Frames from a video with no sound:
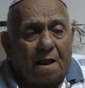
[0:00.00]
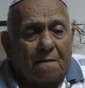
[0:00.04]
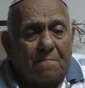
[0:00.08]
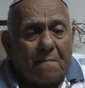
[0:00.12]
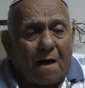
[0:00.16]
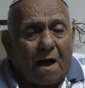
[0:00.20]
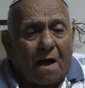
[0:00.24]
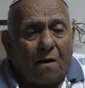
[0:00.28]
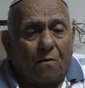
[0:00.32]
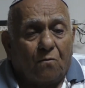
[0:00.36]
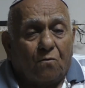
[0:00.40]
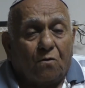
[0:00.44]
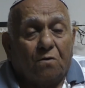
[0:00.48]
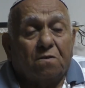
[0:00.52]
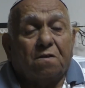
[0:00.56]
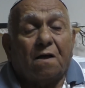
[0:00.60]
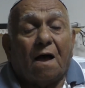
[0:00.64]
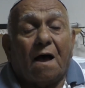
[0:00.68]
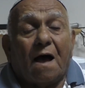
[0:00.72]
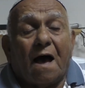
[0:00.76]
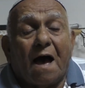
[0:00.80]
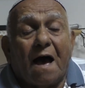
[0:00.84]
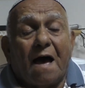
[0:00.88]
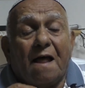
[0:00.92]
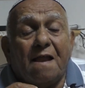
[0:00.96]
قال ما
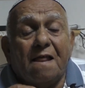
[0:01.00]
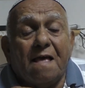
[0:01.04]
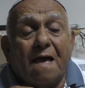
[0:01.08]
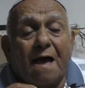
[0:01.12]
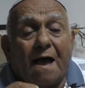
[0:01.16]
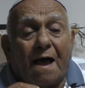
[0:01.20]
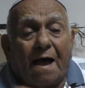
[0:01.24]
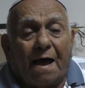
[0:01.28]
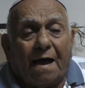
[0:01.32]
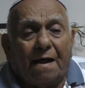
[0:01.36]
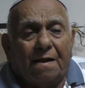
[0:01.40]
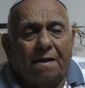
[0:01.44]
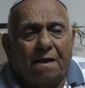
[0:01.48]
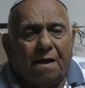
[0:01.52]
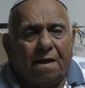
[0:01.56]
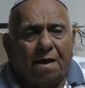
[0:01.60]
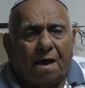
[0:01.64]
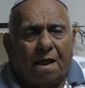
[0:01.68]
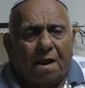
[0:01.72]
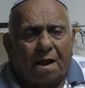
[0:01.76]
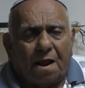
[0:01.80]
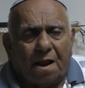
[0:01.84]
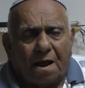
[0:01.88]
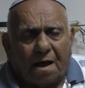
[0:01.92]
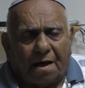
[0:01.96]
قلت حاليه
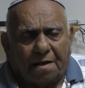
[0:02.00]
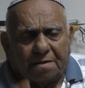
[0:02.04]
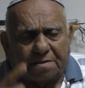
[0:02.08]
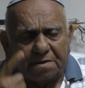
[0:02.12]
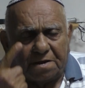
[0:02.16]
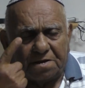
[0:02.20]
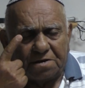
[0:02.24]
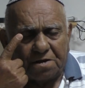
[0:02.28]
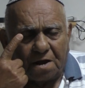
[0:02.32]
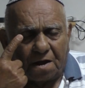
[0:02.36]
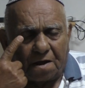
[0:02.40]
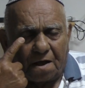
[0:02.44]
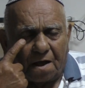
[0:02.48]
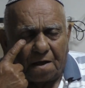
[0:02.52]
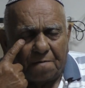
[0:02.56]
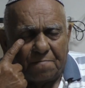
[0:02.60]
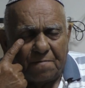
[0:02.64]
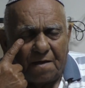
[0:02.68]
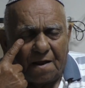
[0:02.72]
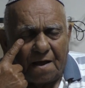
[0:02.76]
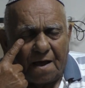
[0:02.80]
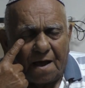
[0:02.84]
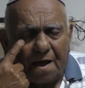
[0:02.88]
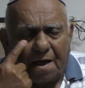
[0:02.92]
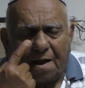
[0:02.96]
حاليه قال انا حتى
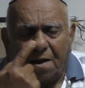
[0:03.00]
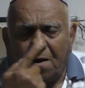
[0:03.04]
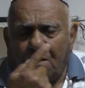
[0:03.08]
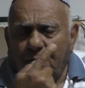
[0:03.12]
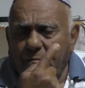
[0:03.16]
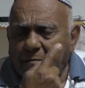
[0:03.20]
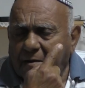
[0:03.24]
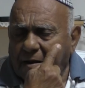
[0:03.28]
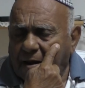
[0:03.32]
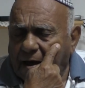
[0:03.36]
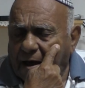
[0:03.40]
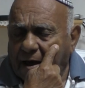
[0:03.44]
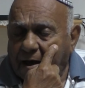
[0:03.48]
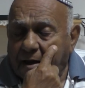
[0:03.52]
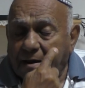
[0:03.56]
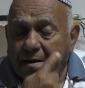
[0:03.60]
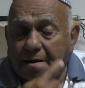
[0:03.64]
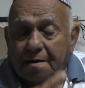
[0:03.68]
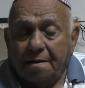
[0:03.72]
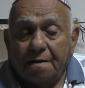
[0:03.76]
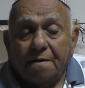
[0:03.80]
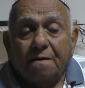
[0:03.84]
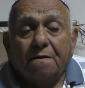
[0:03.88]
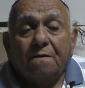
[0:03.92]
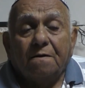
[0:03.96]
شكاك من هنا ومن
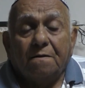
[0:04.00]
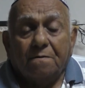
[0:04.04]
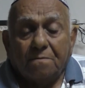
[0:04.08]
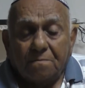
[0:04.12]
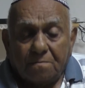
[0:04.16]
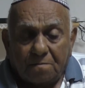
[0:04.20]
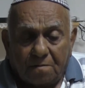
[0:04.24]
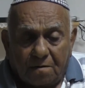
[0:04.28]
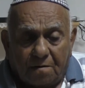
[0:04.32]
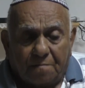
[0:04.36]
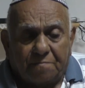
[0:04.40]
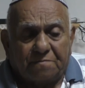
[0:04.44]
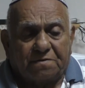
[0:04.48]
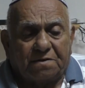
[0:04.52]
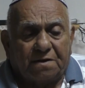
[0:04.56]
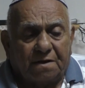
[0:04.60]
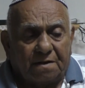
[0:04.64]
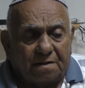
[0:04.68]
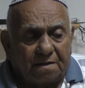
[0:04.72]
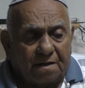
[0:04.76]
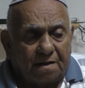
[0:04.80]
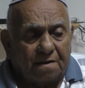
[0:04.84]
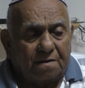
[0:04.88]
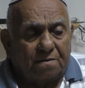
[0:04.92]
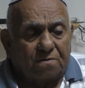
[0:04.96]
هنا ما
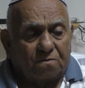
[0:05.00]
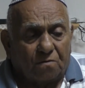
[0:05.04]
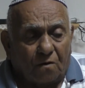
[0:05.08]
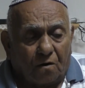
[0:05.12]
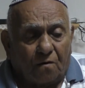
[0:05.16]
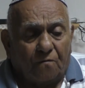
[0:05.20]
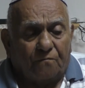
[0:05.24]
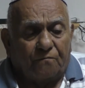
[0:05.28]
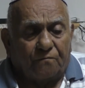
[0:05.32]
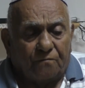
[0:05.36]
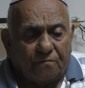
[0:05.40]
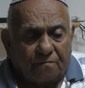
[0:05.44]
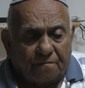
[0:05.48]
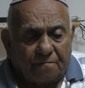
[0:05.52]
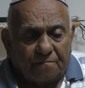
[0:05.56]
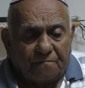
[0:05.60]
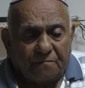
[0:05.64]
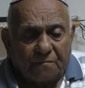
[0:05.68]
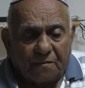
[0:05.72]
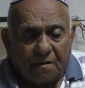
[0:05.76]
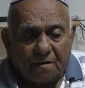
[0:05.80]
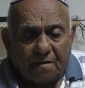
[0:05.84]
بسيده توف